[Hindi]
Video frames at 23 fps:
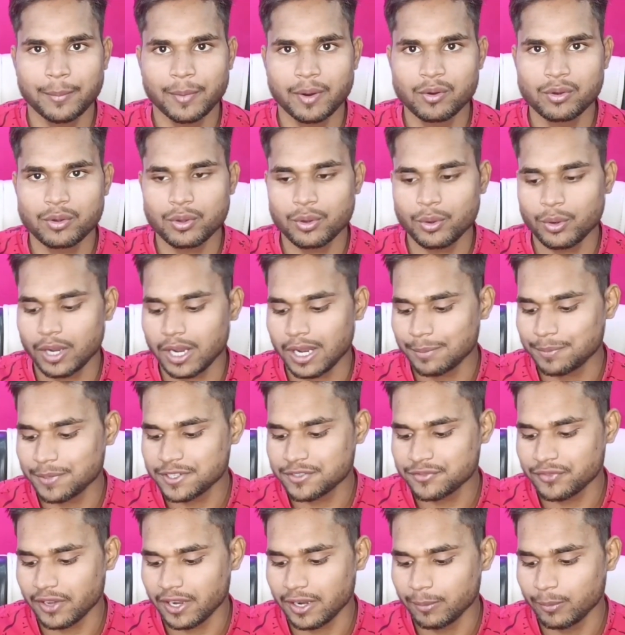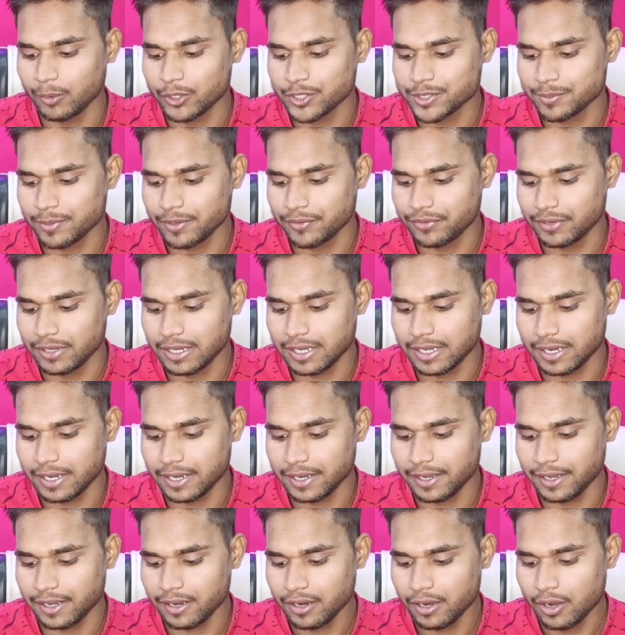अमाउंट को आप इस वाले बॉक्स में फिल
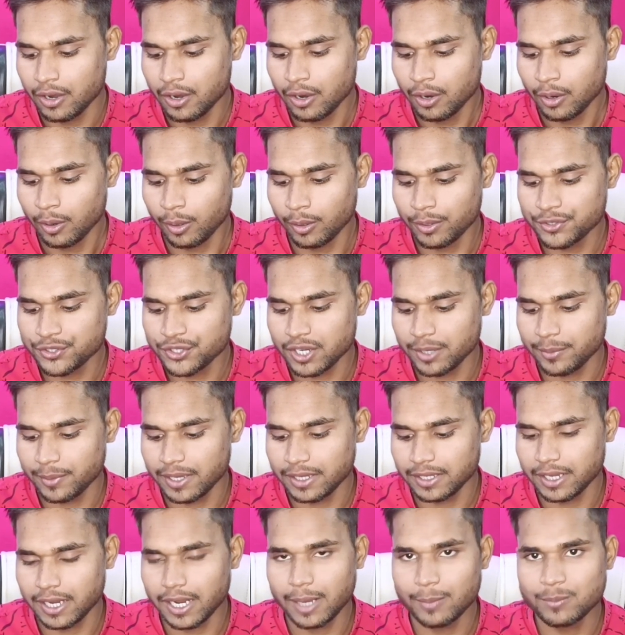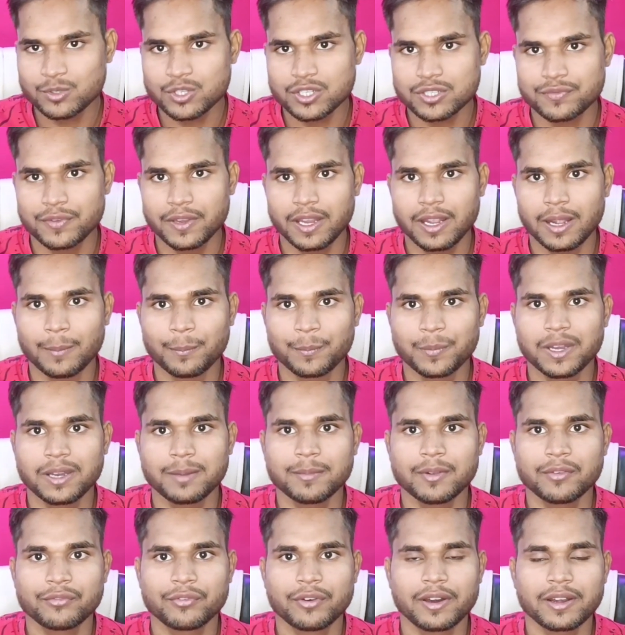करेंगे और इसके बाद आप जिस भी कंपनी
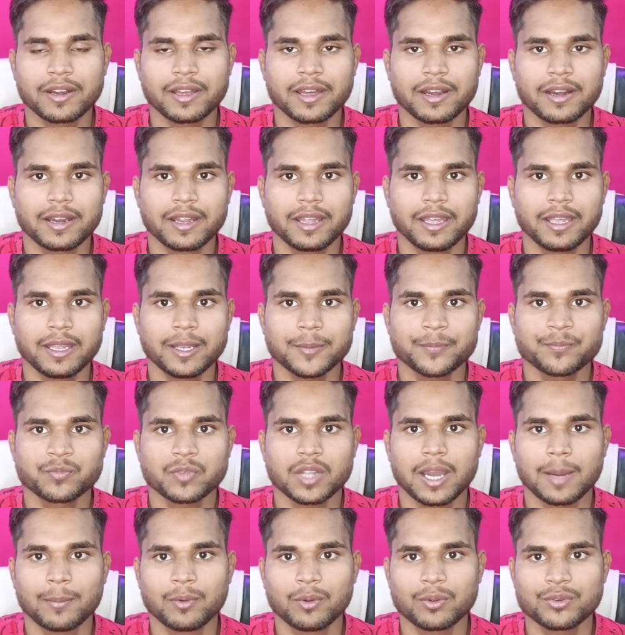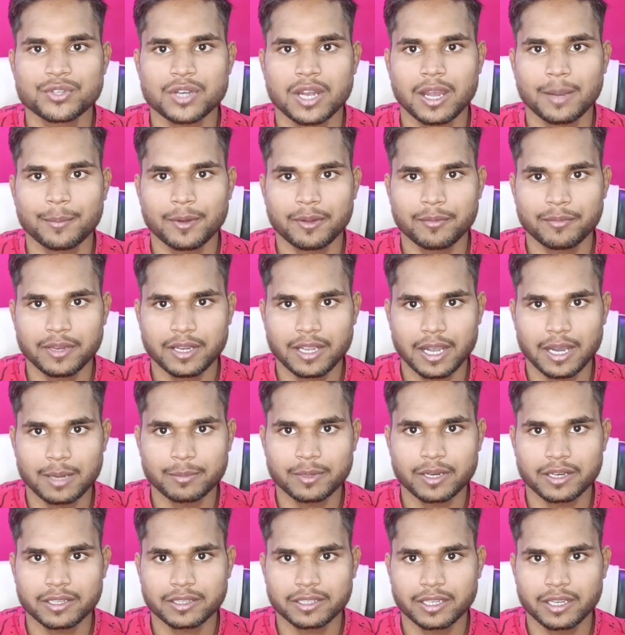में वर्क कर रहे हैं आप लोग जहां पर भी
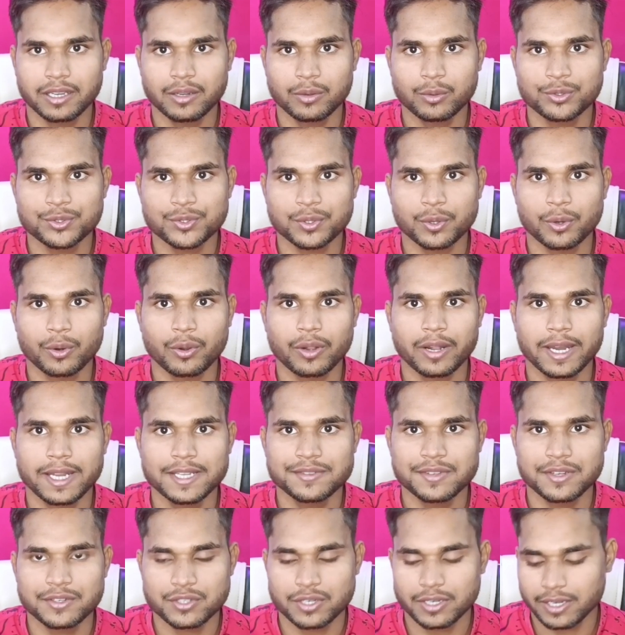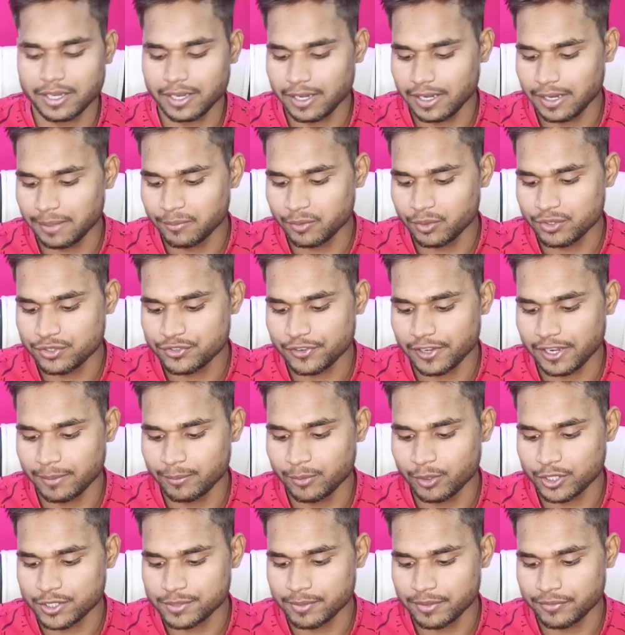काम करते हैं उस ऑर्गेनाइजेशन के नेम को इस वाले
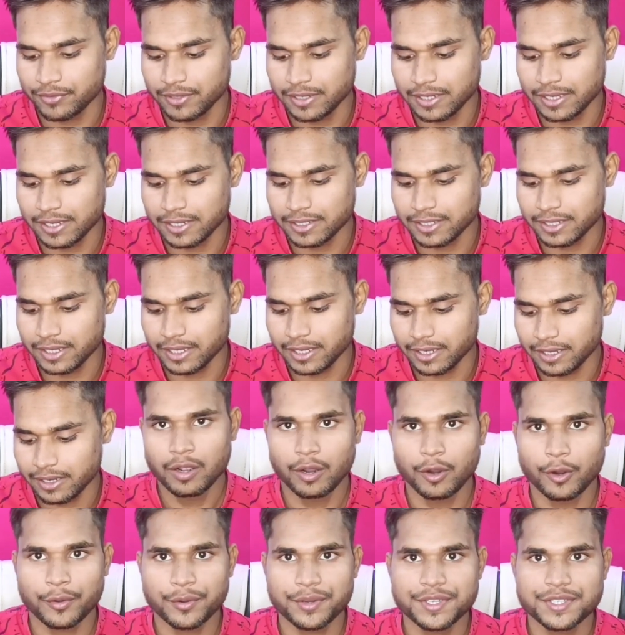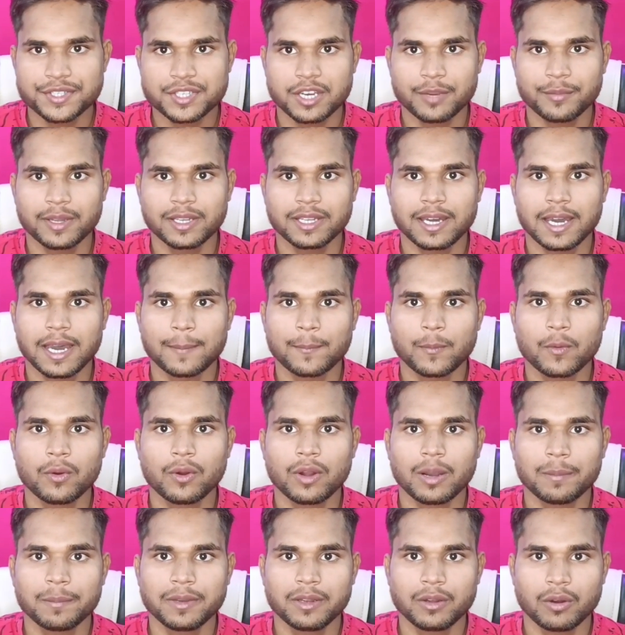बॉक्स में फिल कर देना है और इसके बाद आपको
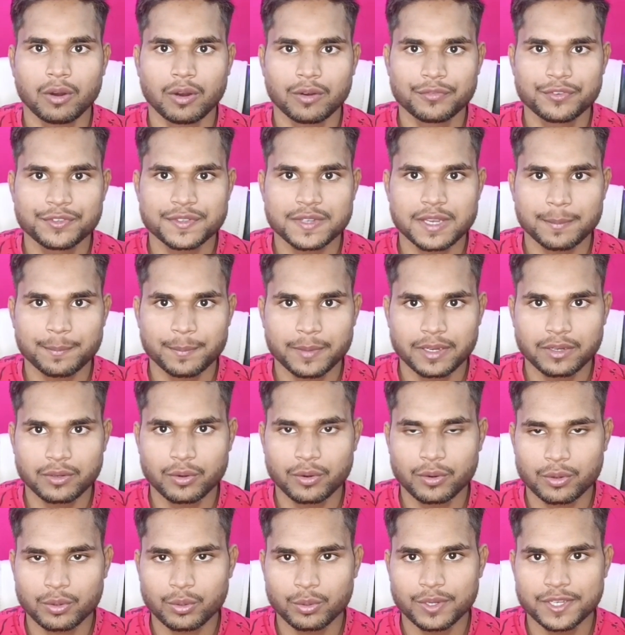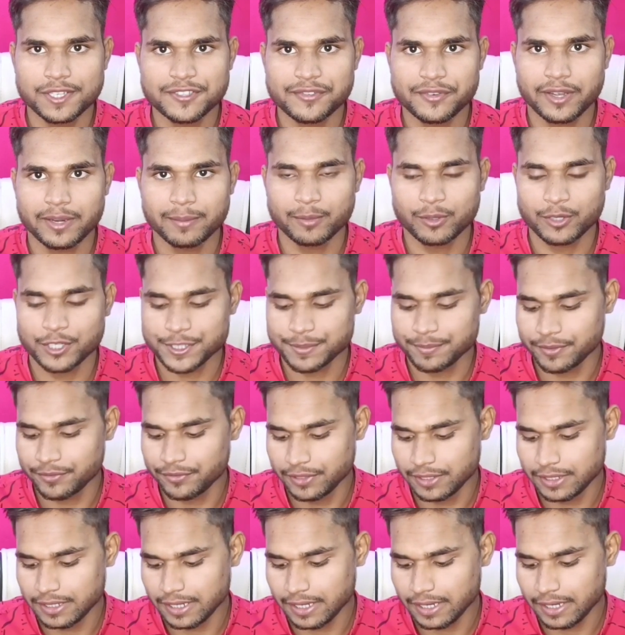अपने ऑफिस के पिन कोड को इस वाले बॉक्स में
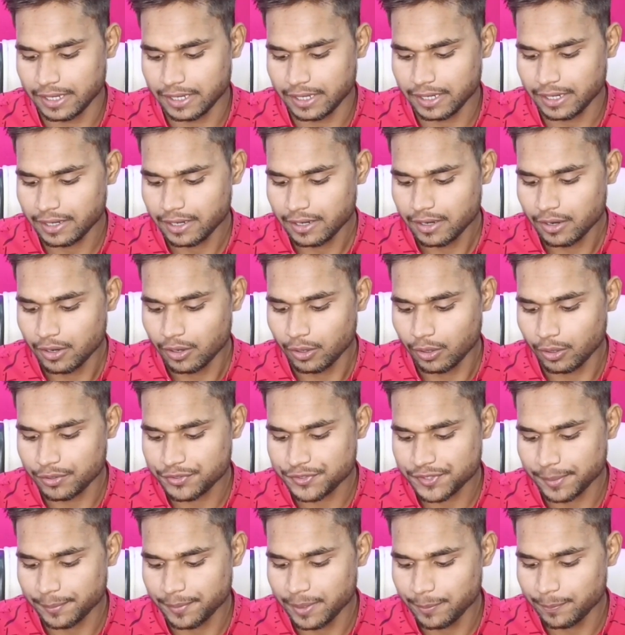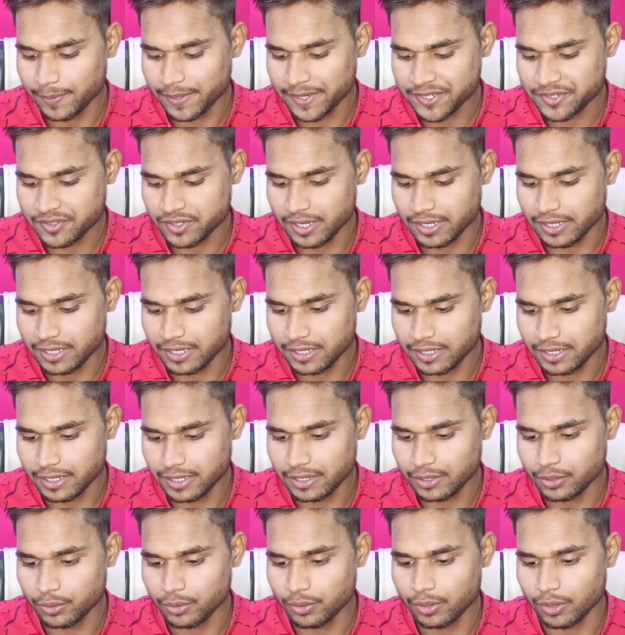फिल करना है और सभी पर्सनल
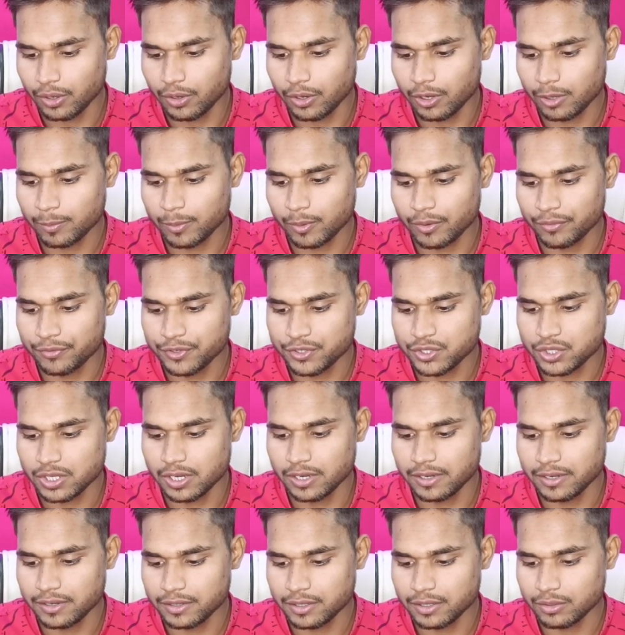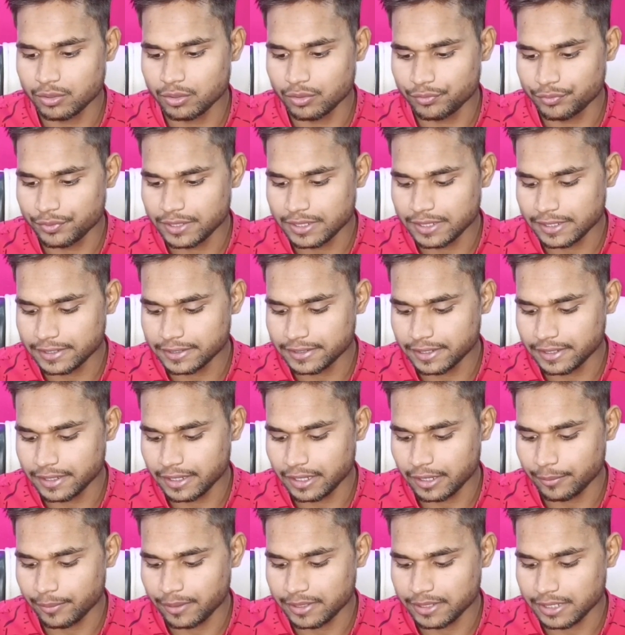डिटेल को और प्रोफेशनल डिटेल को फिल कर देने
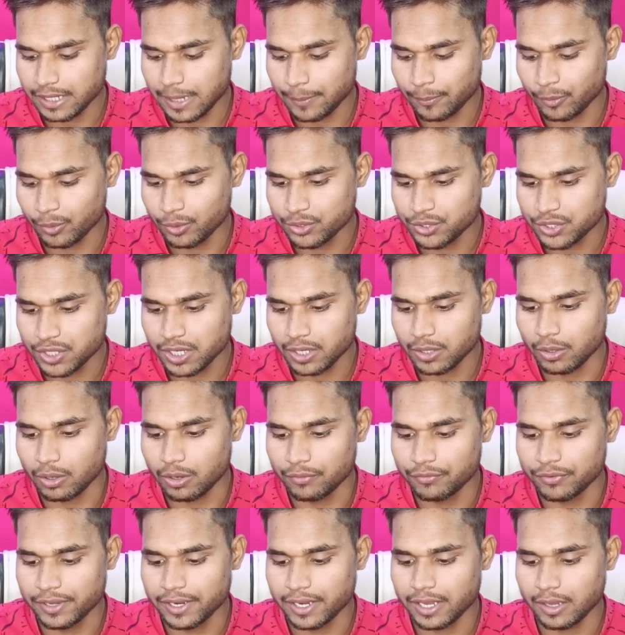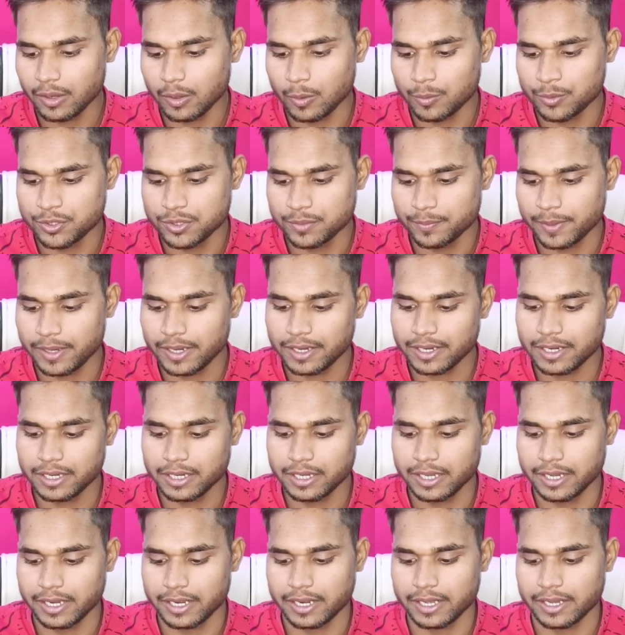के बाद आपको चेक ऑफर के ऑप्शन पर
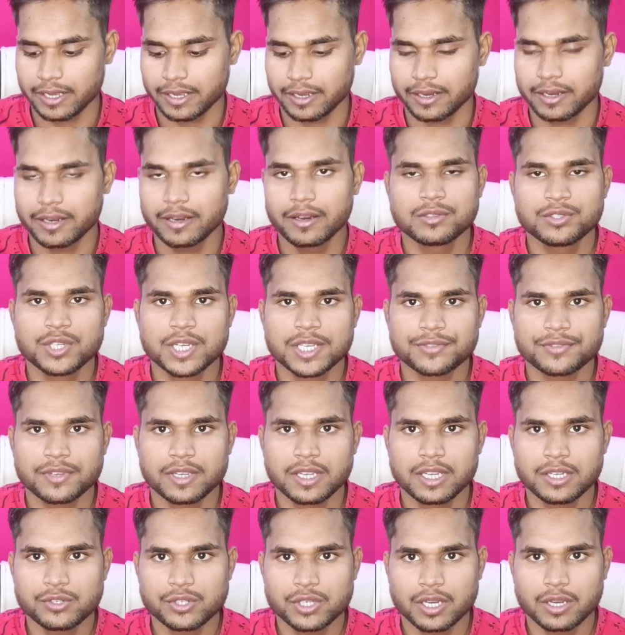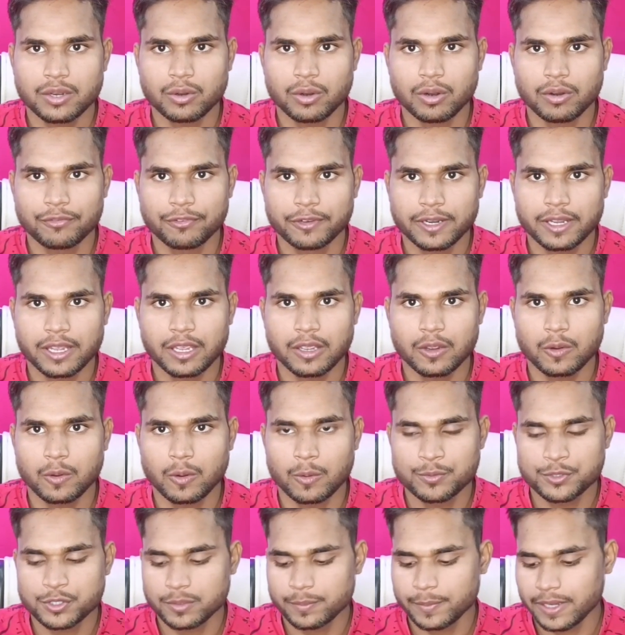क्लिक करना है जैसे ही चेक ऑफर के
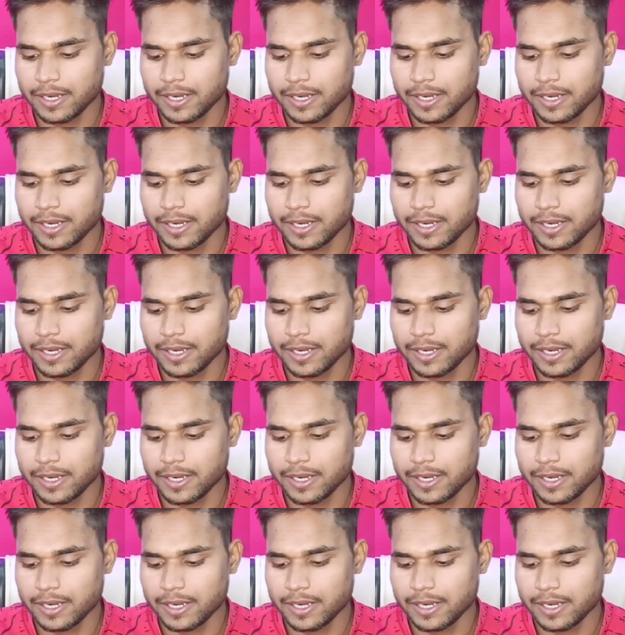ऑप्शन